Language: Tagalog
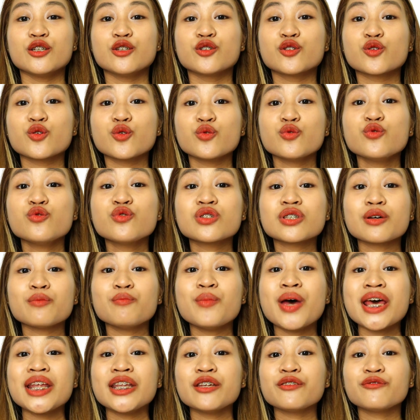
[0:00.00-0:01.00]
So, dun sa
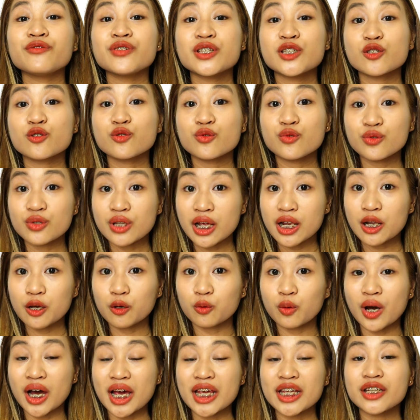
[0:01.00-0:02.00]
benefits nung
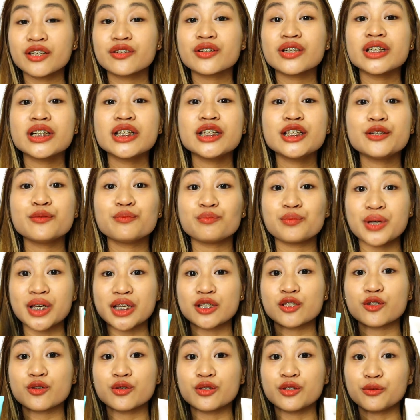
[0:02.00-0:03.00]
dalawa, it really
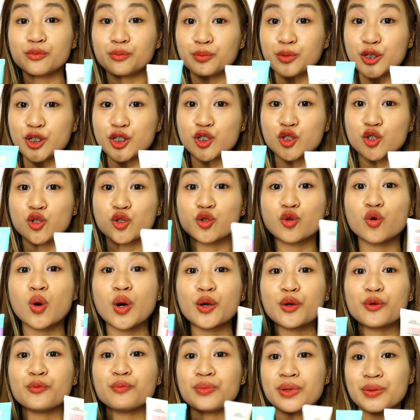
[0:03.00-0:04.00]
depends on the person
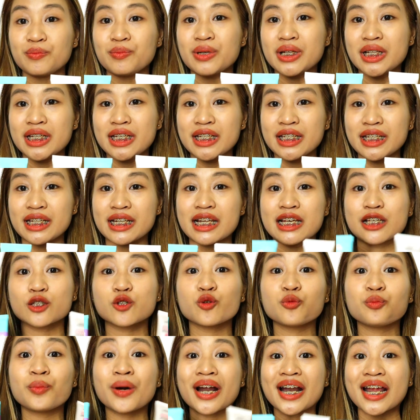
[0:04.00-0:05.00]
kung anong pipiliin nila.
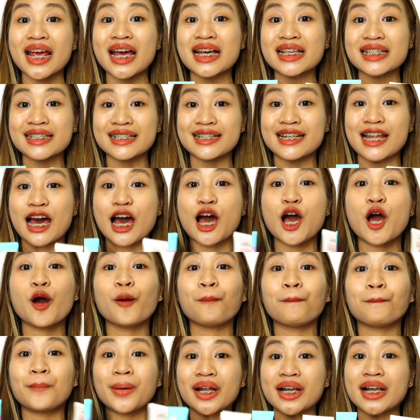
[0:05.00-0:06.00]
So, pareha sila
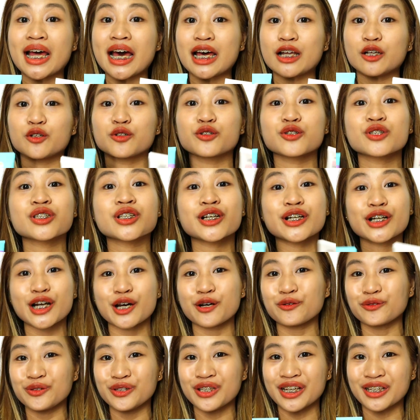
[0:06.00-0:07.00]
panalo sa
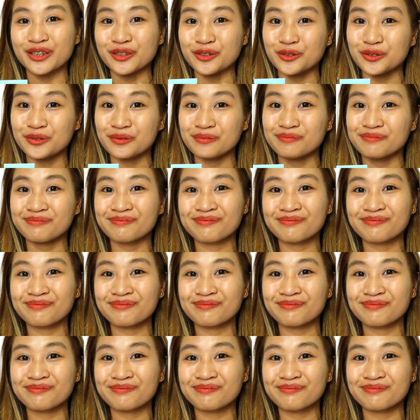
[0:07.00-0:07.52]
round na to.